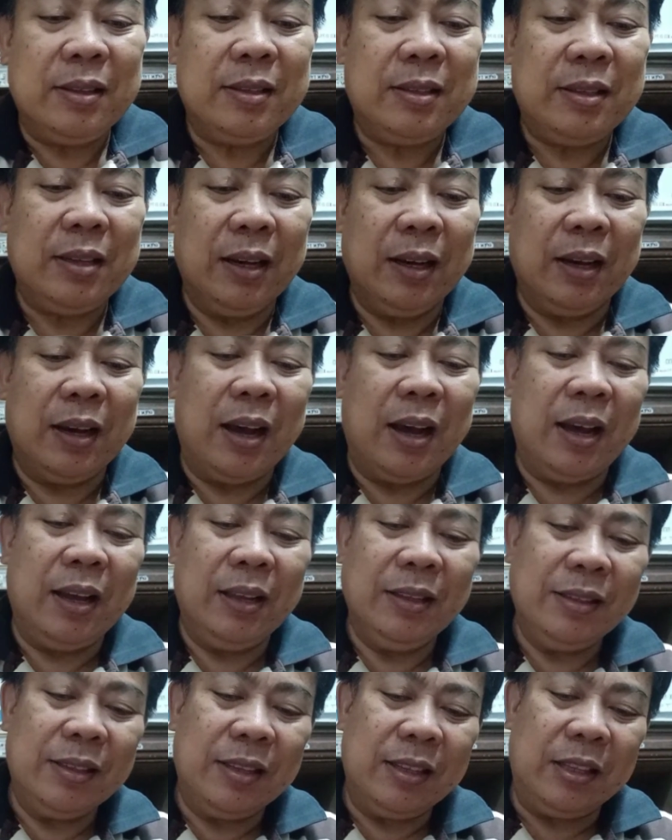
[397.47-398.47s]
Tsaka,
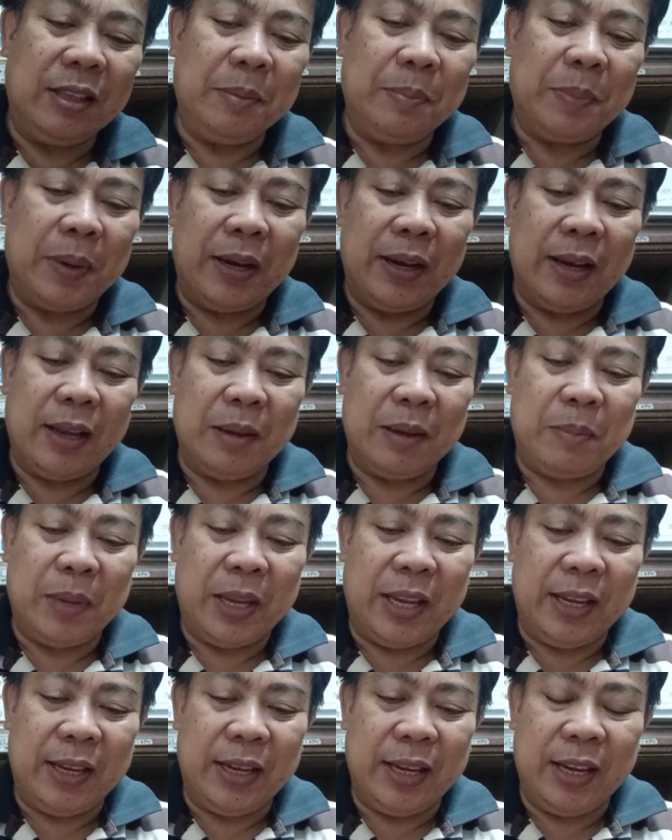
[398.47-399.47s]
titipan ng
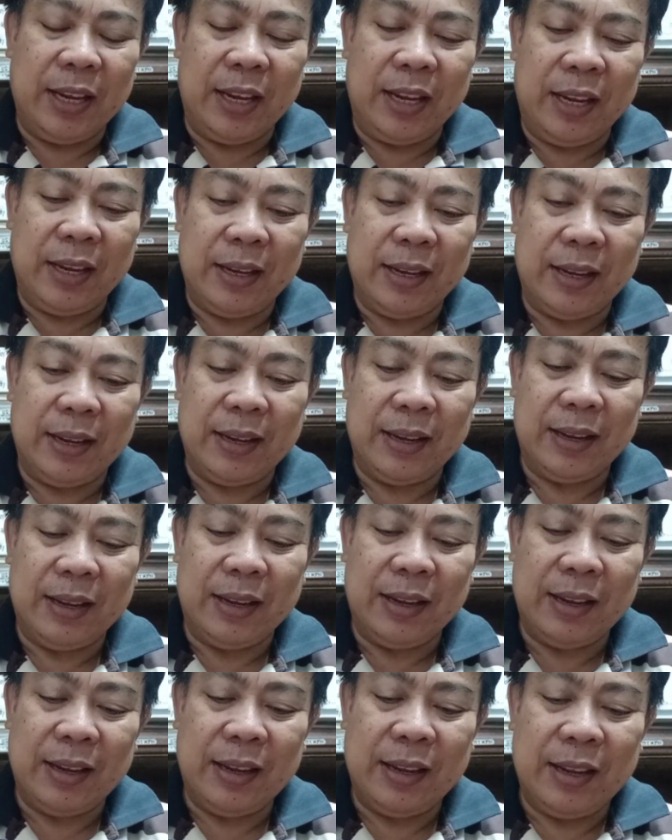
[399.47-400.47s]
maigi.
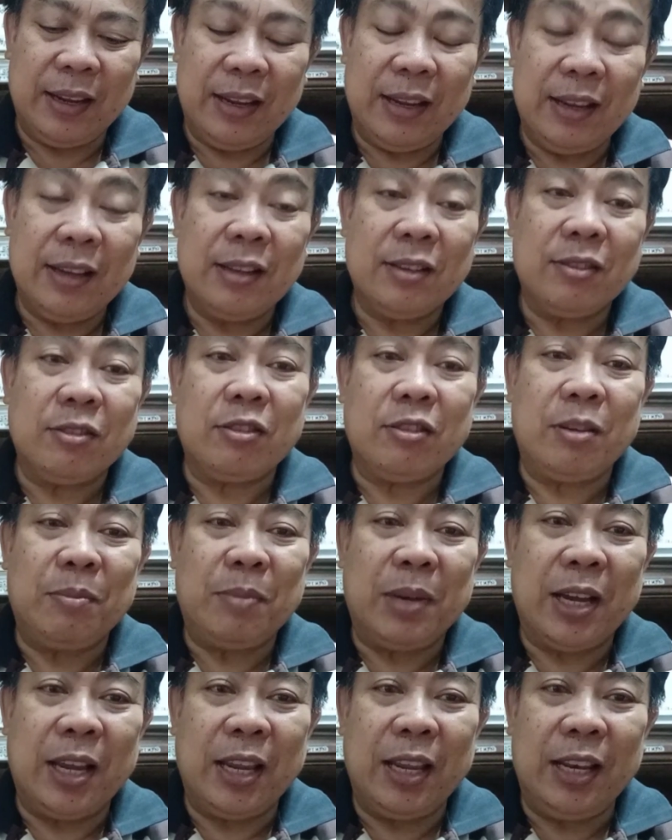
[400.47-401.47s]
Sa
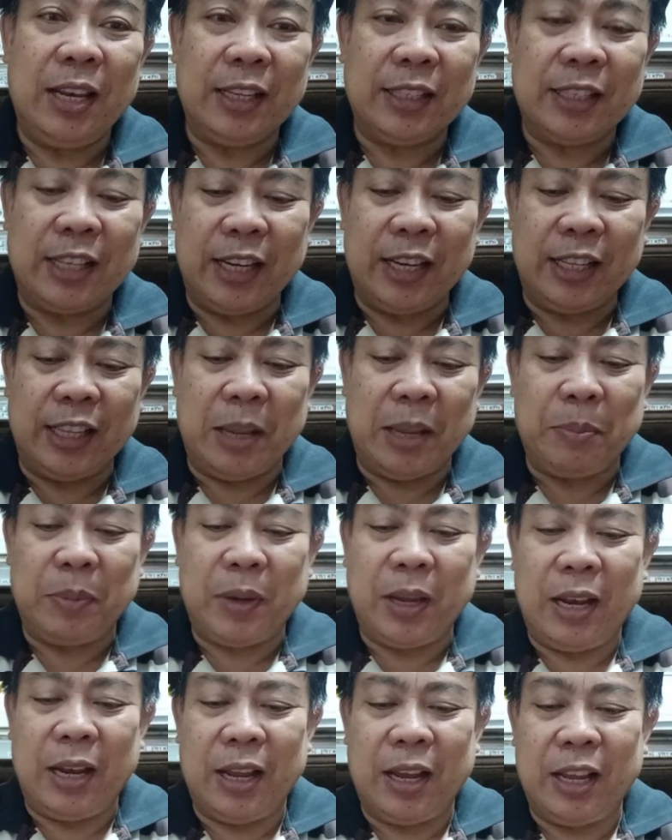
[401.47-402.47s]
mga electric tape,
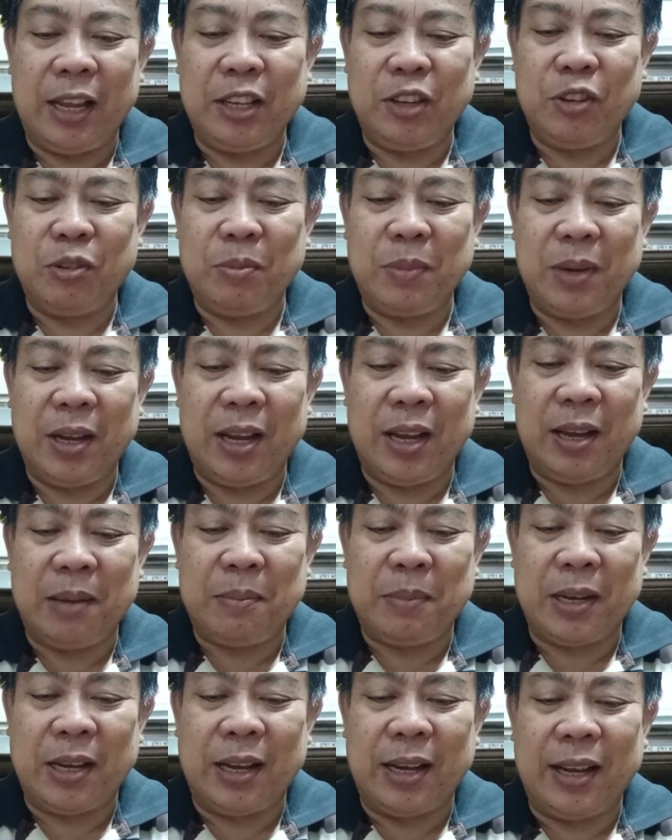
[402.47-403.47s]
kailangan yung mga
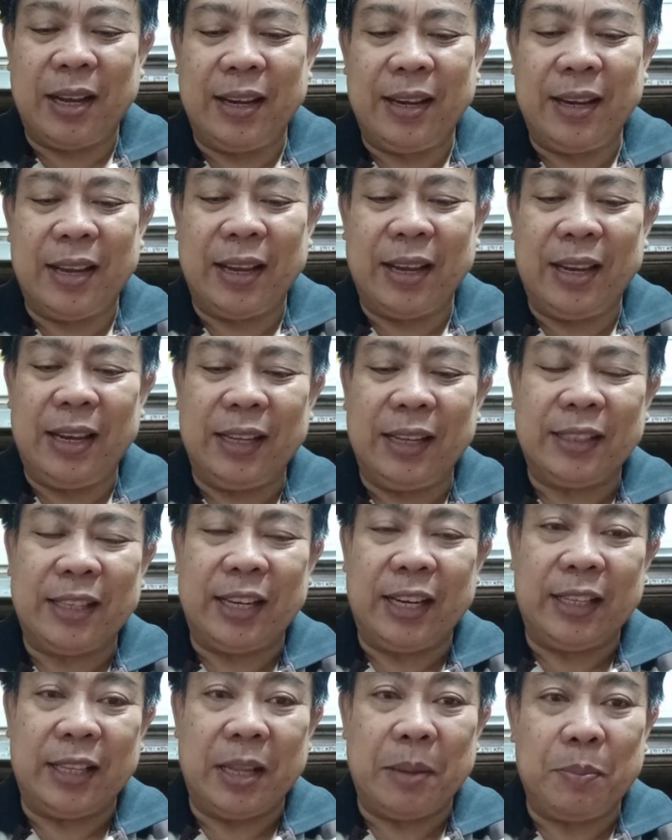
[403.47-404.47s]
magagandang
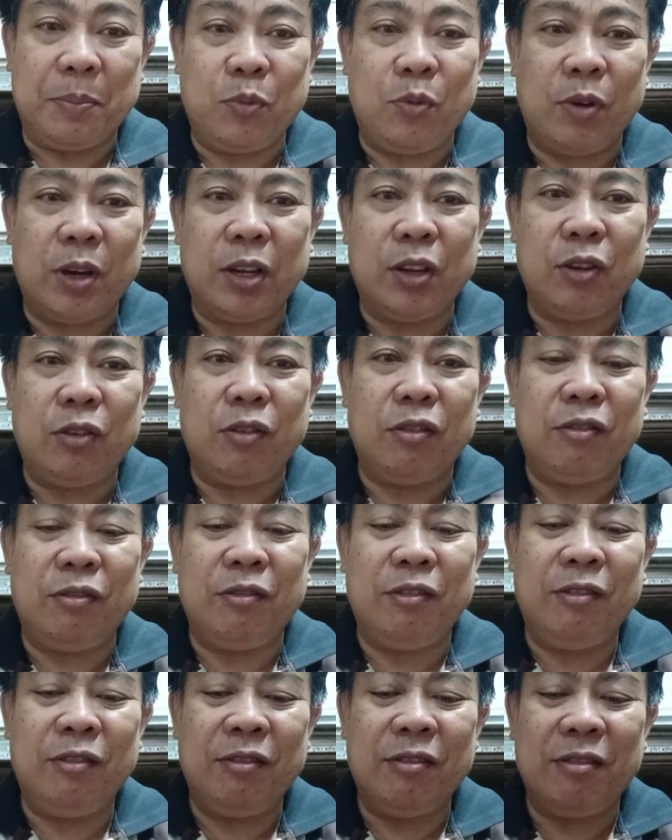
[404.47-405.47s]
electric tape. Huwag
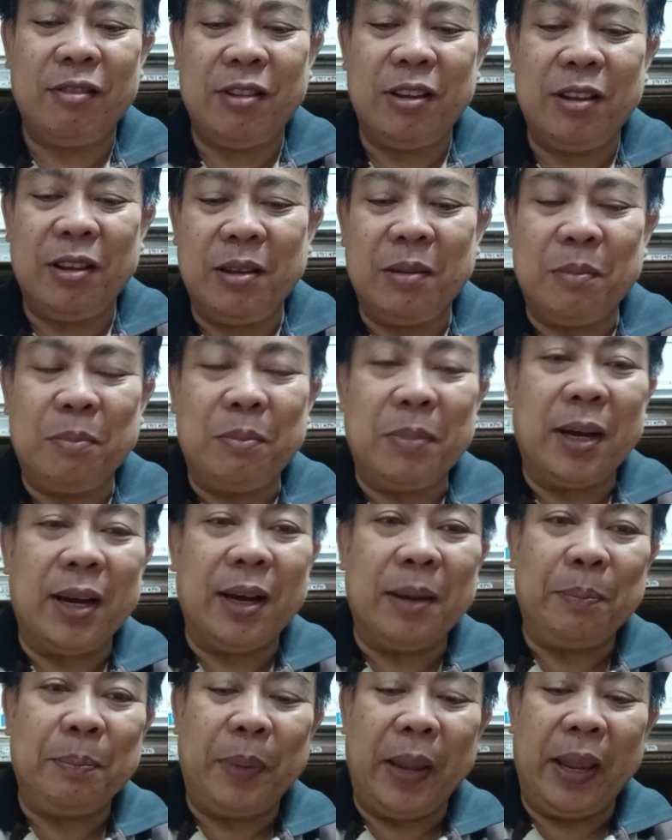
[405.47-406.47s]
yung mga
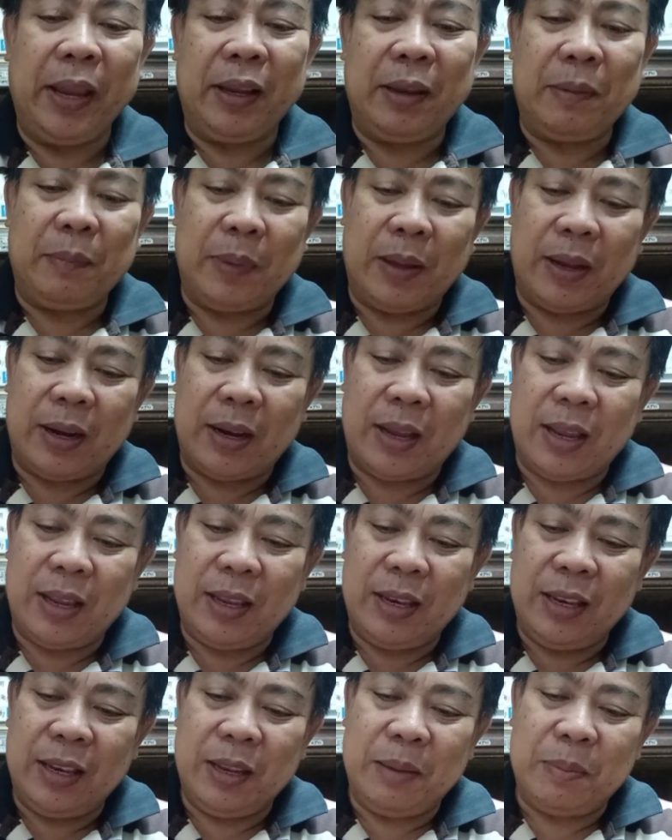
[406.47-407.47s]
fake para
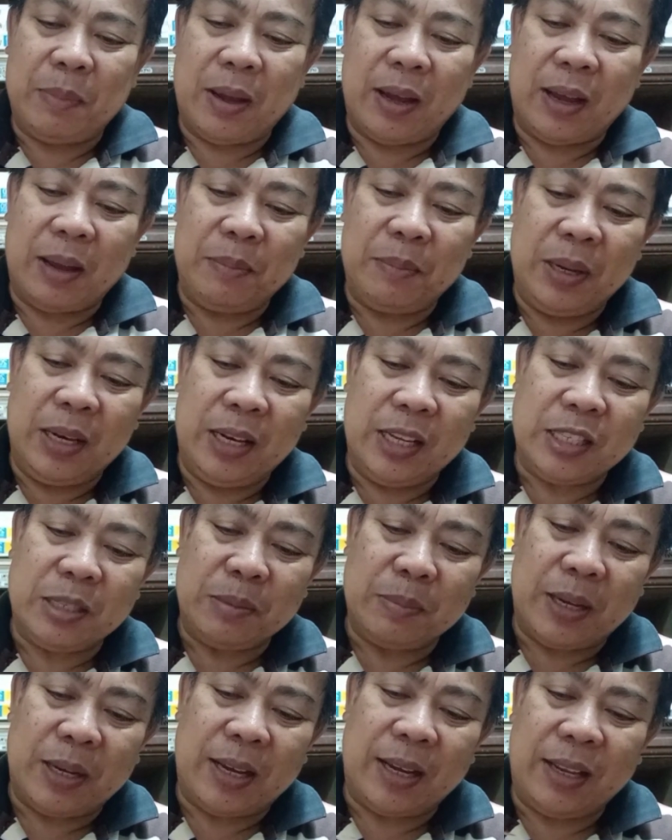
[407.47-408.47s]
hindi mabilis
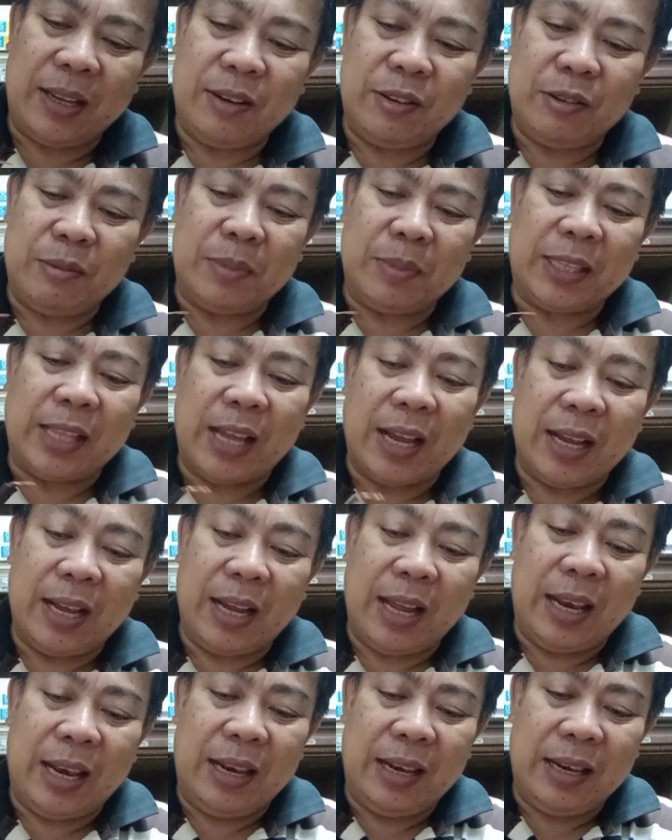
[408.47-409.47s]
ma, ano,
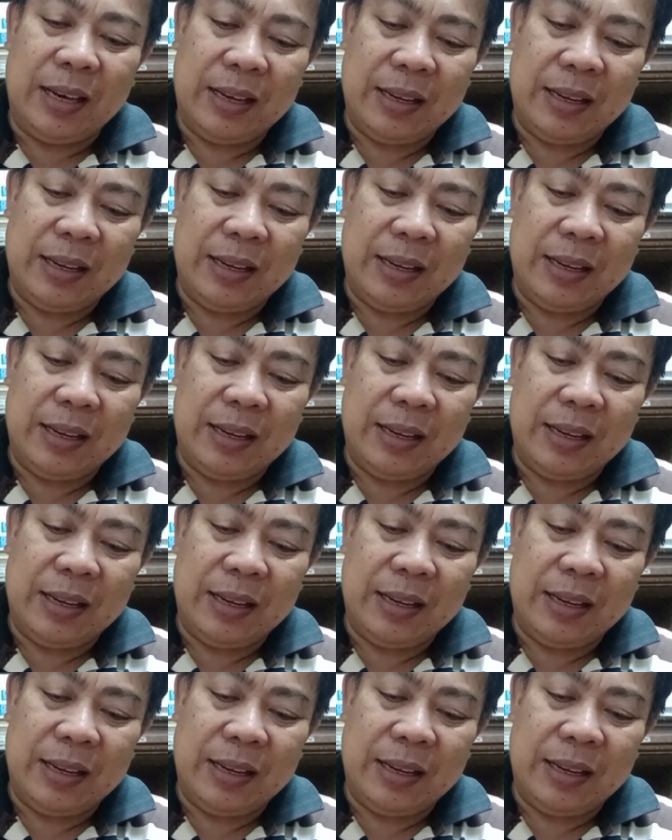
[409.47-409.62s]
matanggal.